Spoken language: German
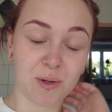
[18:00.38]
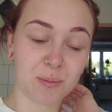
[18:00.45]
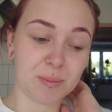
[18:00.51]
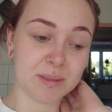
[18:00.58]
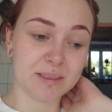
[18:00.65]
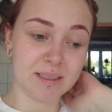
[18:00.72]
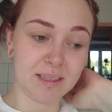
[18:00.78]

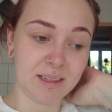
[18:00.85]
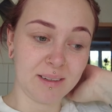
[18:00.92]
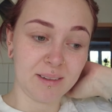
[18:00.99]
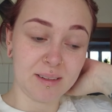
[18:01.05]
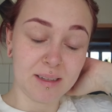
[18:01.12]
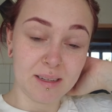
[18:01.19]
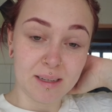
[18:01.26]
Vlog. Bis
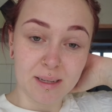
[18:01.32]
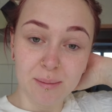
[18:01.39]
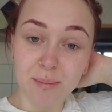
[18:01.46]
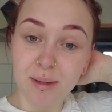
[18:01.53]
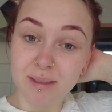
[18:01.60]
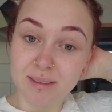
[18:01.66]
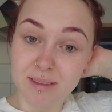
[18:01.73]
dahin,
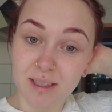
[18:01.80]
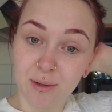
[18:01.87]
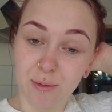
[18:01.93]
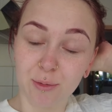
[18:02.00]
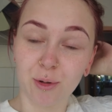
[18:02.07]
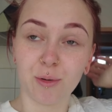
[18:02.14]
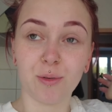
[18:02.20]
passt sehr
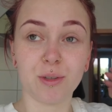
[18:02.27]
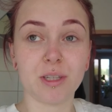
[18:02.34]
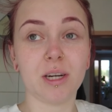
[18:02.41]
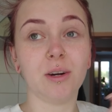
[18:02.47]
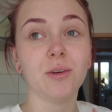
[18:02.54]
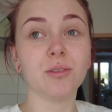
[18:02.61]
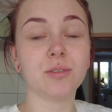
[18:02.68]
gut auf euch
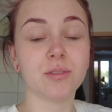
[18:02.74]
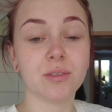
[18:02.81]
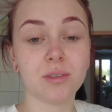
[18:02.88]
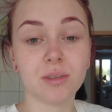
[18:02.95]
auf.